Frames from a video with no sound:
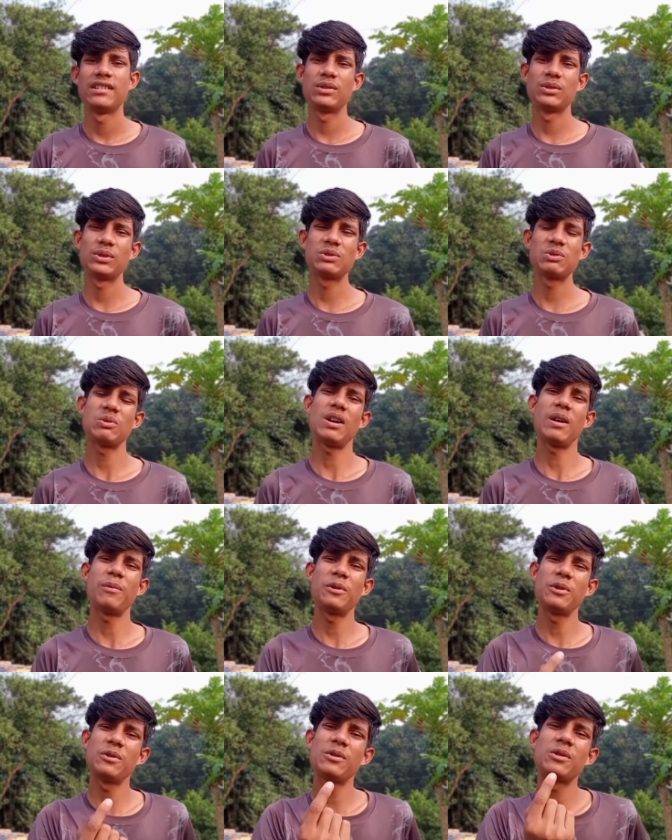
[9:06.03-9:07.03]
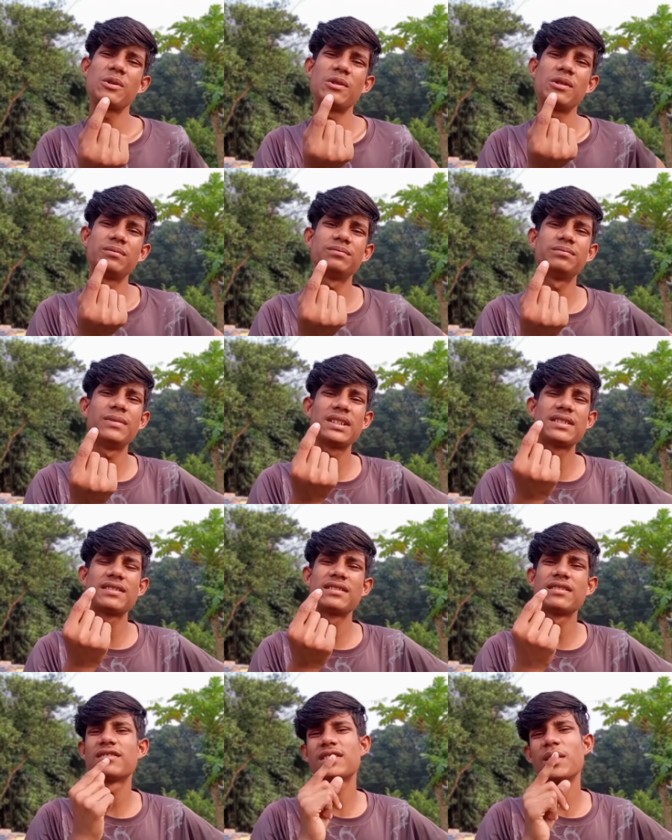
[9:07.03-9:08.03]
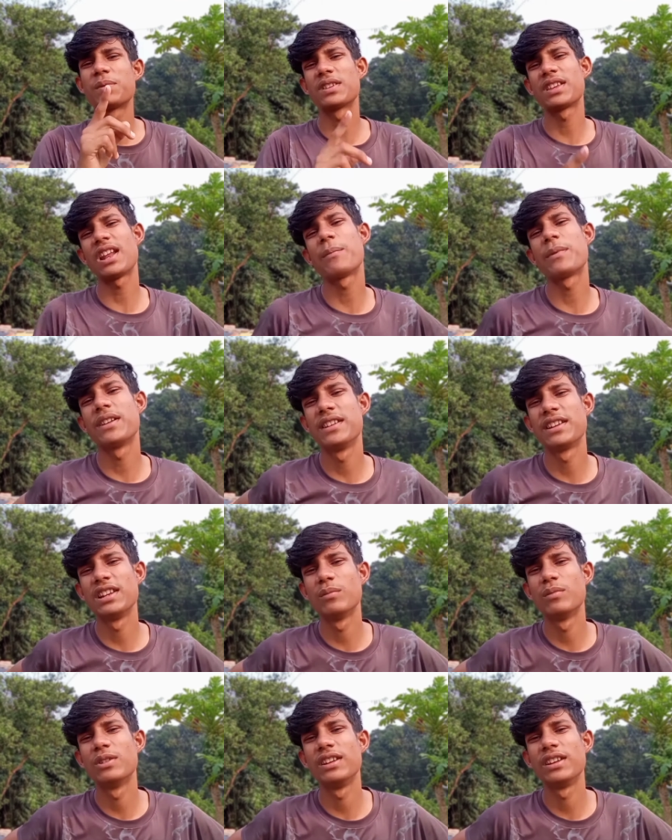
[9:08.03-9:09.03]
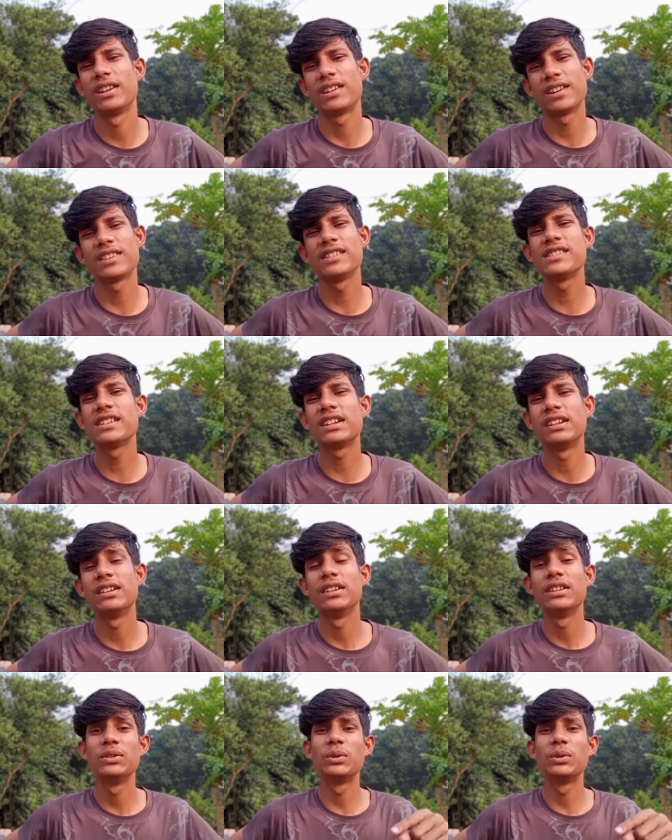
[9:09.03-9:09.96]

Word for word: तो दोस्तों आप लोगों को बस सब्सक्राइब करने के लिए बोलेंगे कर दीजिएगा